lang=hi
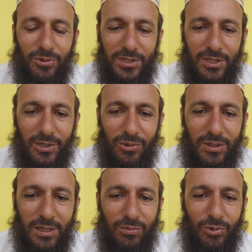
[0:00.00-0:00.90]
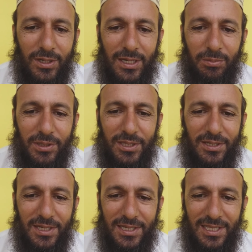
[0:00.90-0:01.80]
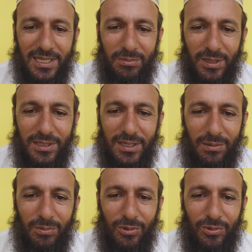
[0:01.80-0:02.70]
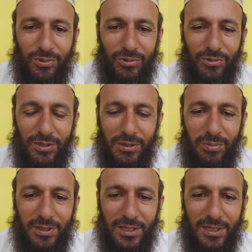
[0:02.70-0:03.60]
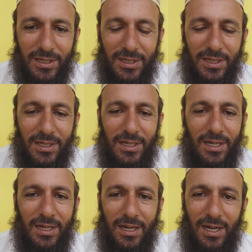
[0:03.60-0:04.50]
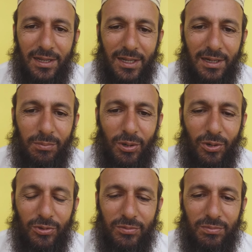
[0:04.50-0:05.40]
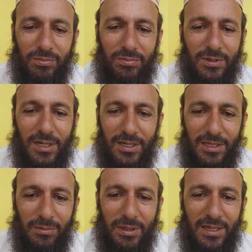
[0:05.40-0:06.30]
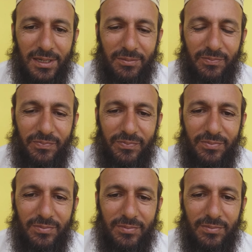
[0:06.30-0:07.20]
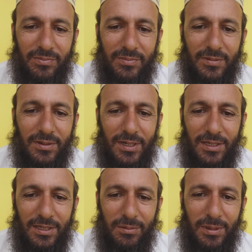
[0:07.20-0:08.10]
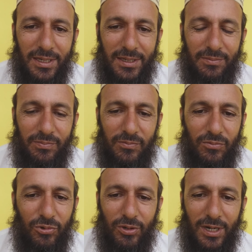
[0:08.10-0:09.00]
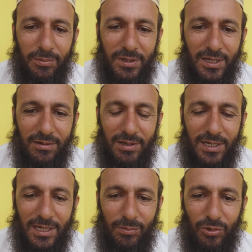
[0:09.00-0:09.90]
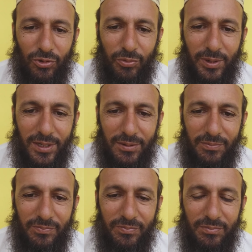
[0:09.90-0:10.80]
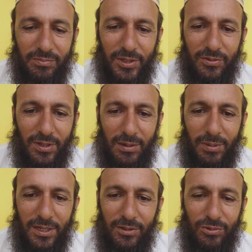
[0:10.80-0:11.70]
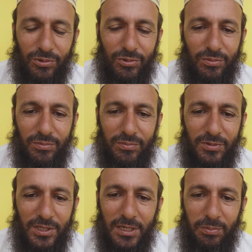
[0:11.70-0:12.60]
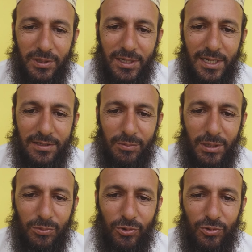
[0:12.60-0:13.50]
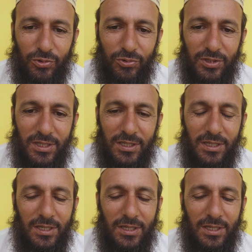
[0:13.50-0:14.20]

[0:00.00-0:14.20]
जो अशर होगा वो अल्लाह बेहतर जानता है भाई हम लोगों को तो नहीं पता अल्लाह बहुत करीम है रहीम है वो रहम करने वाले हैं हम लोगों पर बस हमारी तो ये अपील है तमाम दोस्तों से